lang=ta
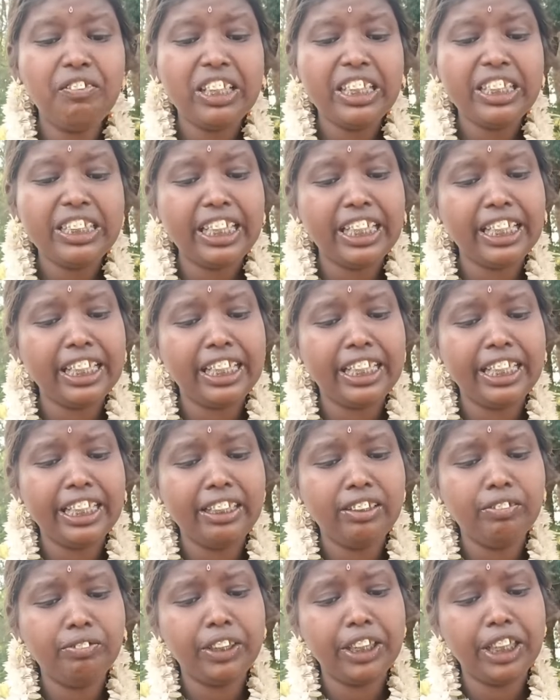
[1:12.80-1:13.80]
விஜய்
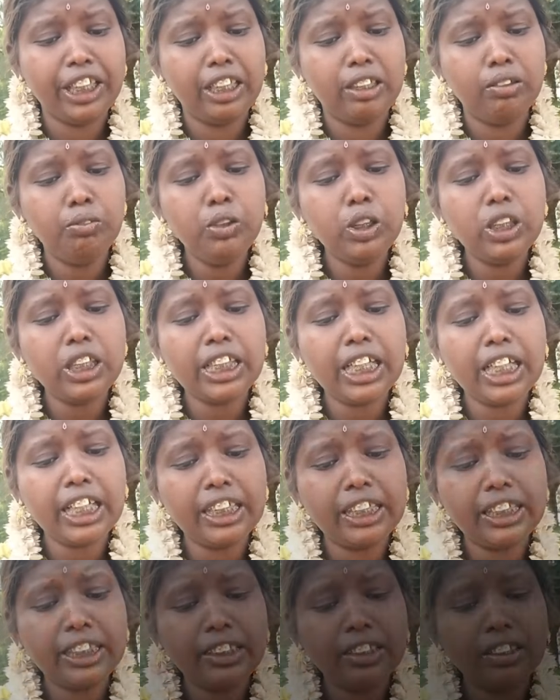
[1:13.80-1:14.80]

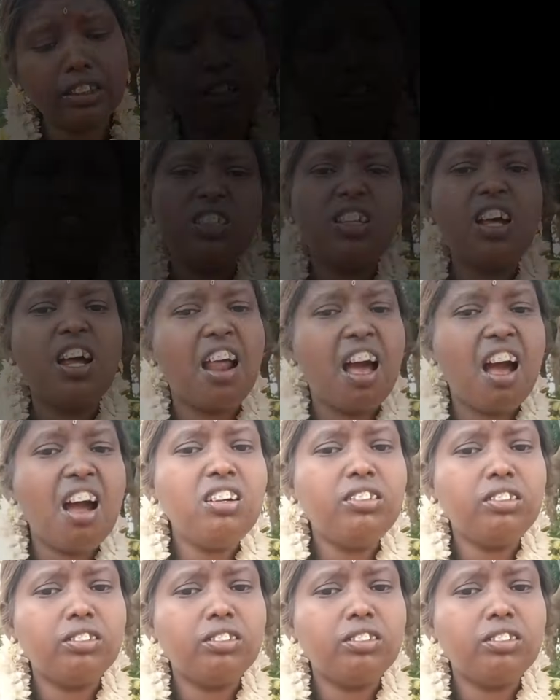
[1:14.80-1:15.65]
வேல்முருகன் என்னடா